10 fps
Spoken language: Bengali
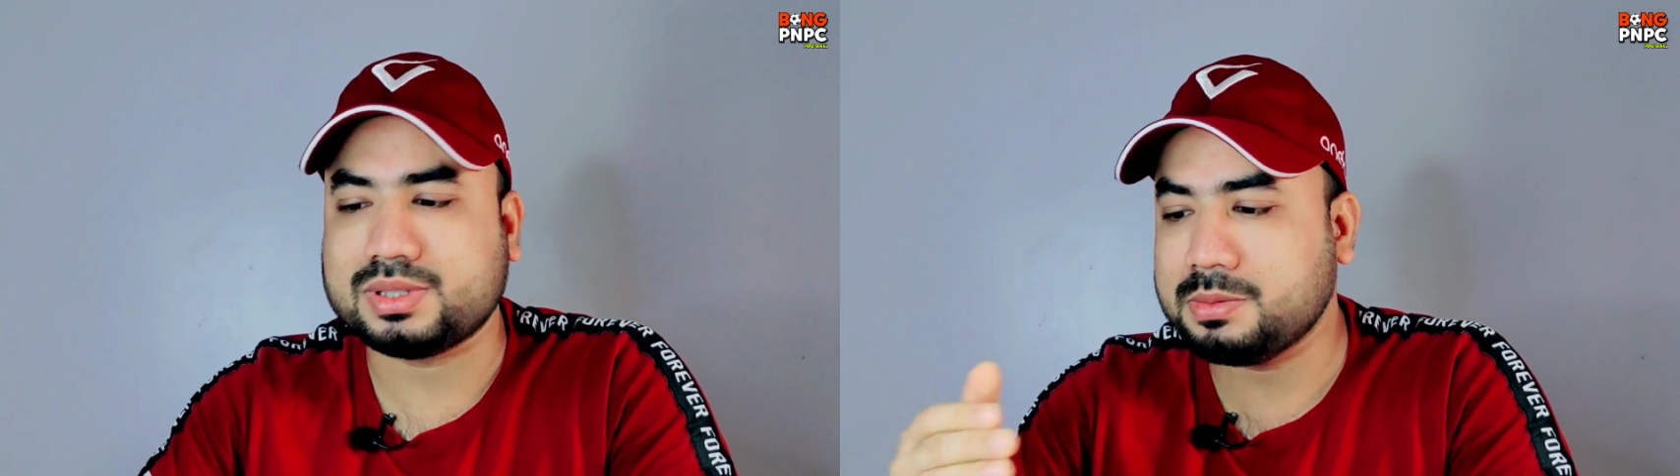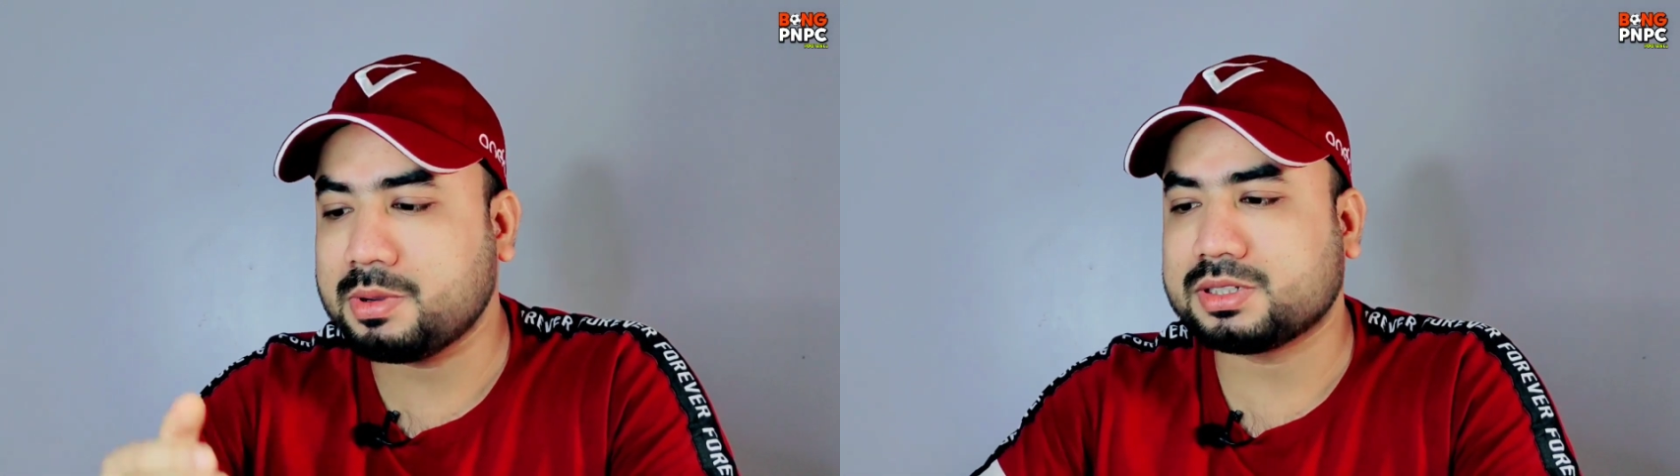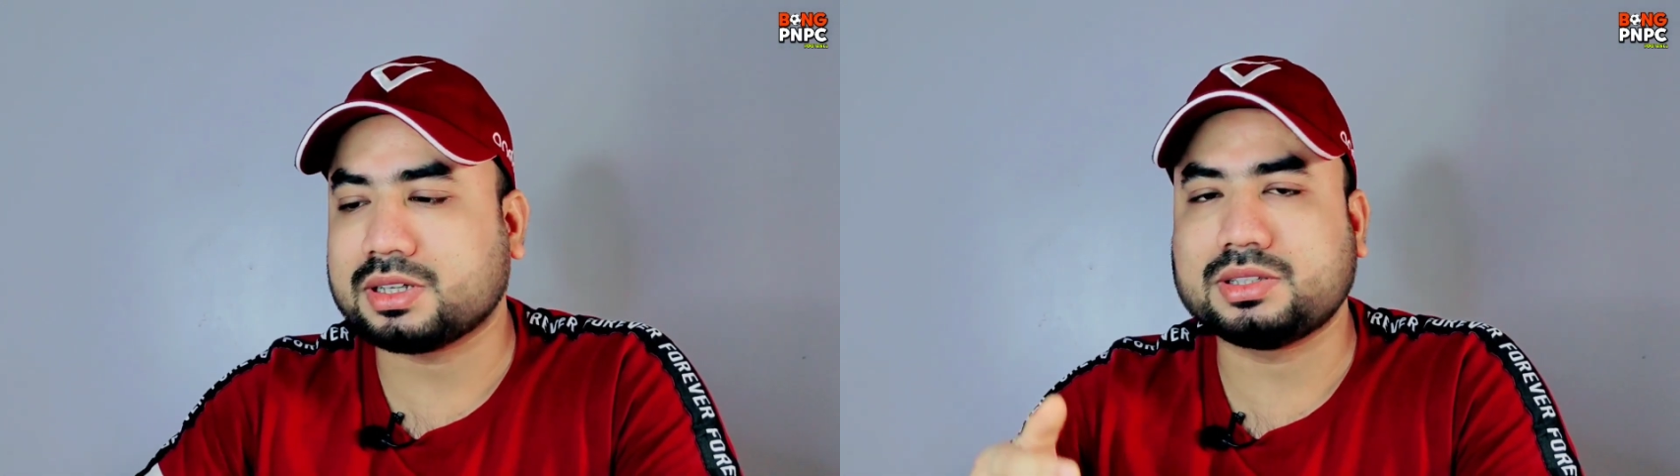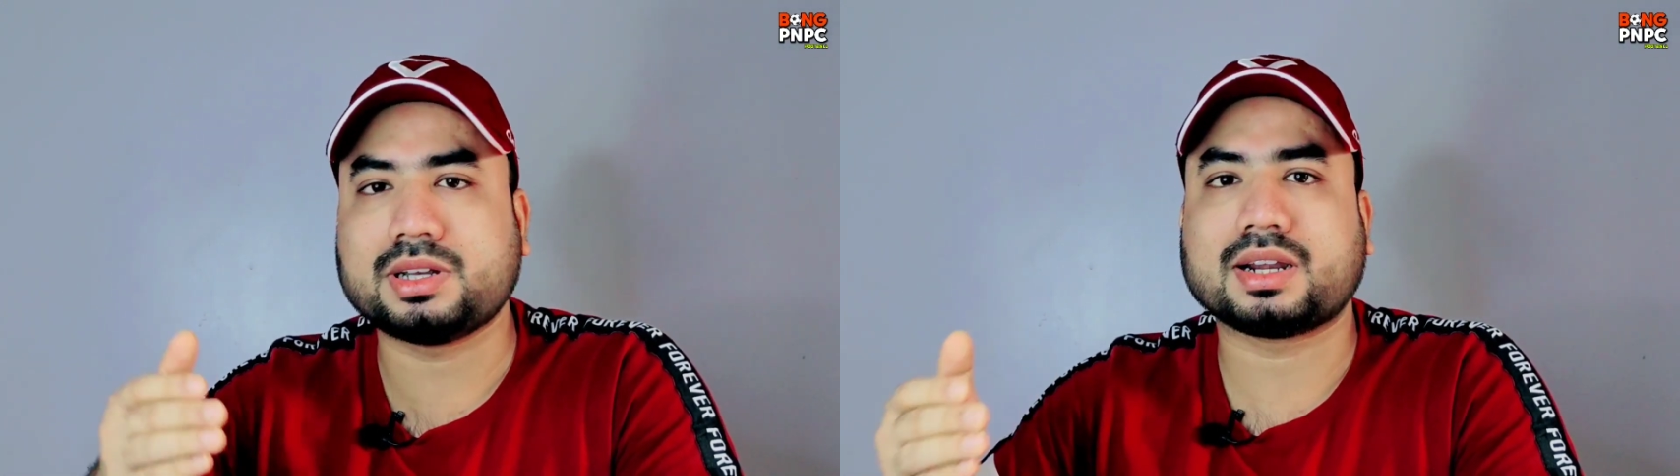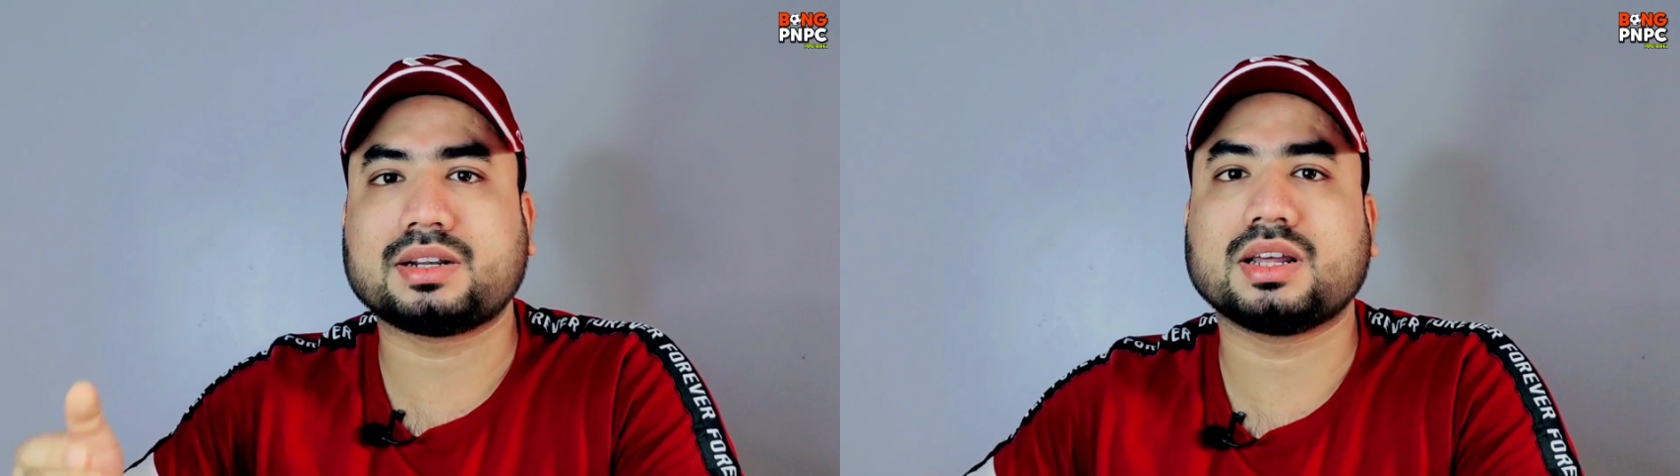
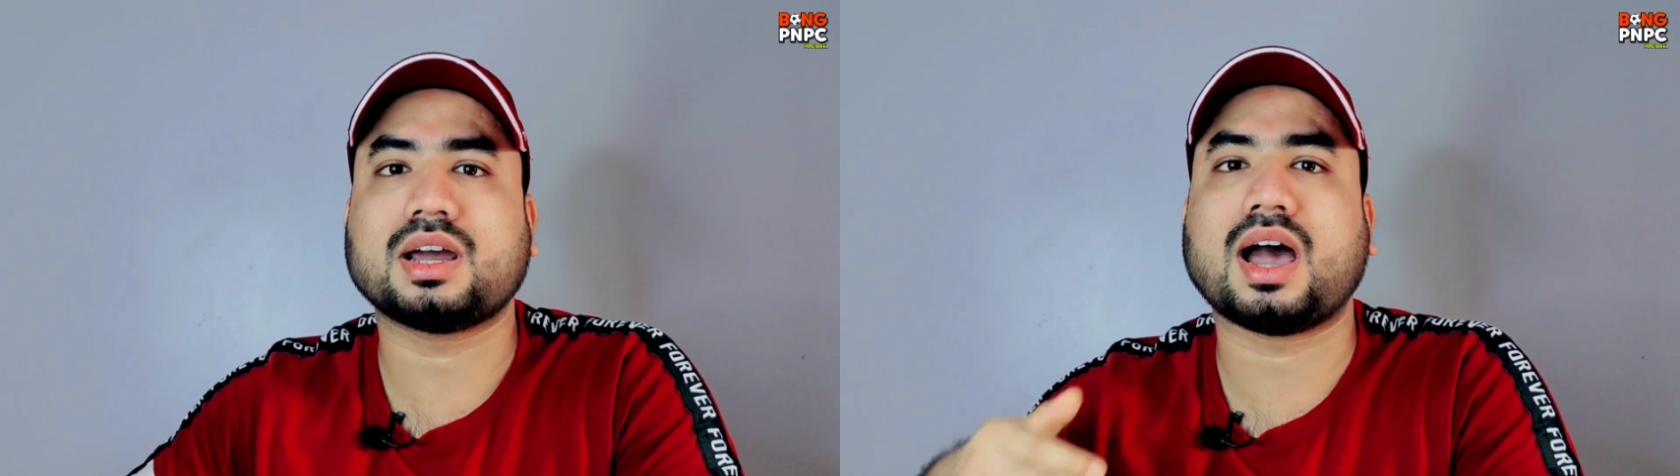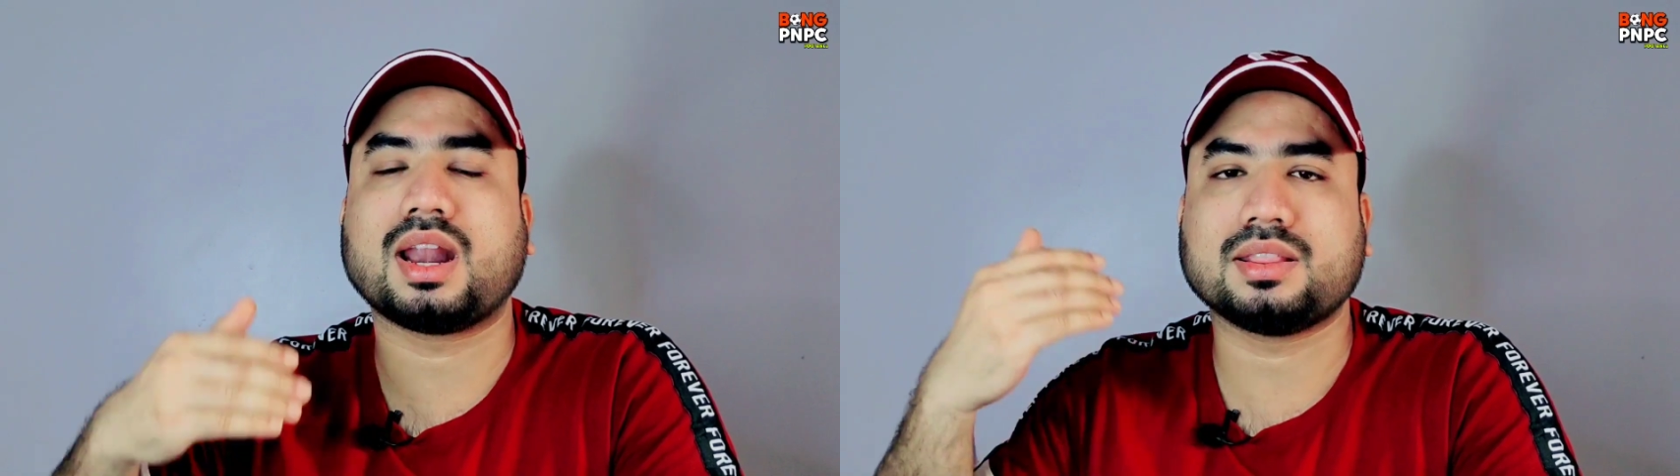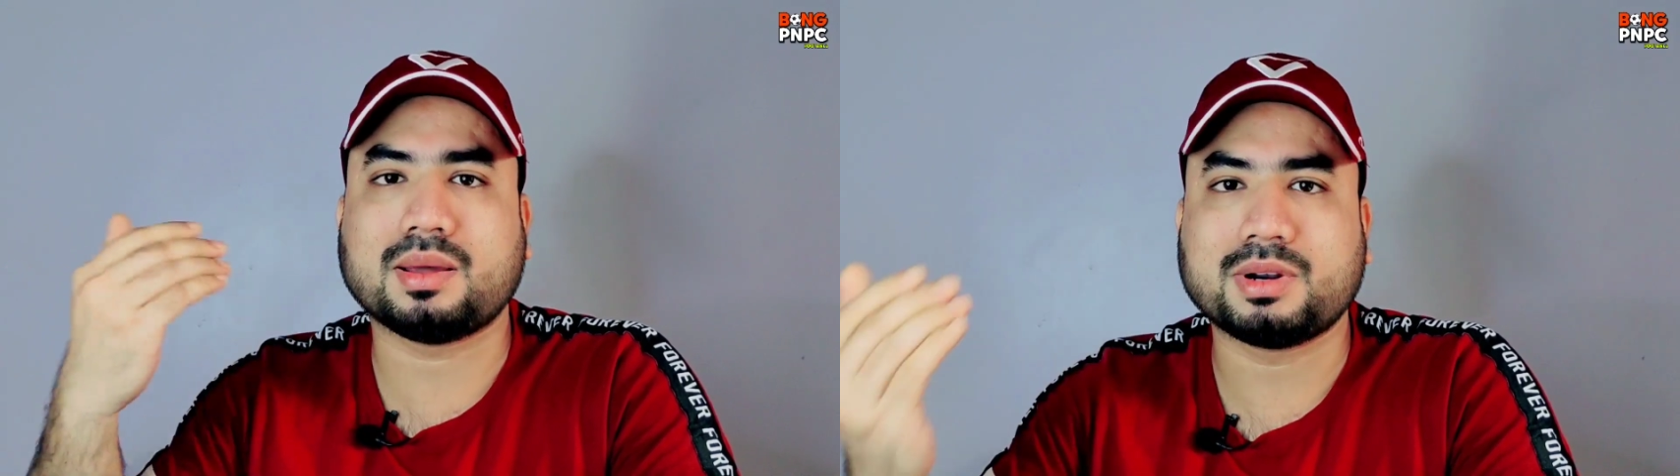শিবাশক্তির একটা আলাদা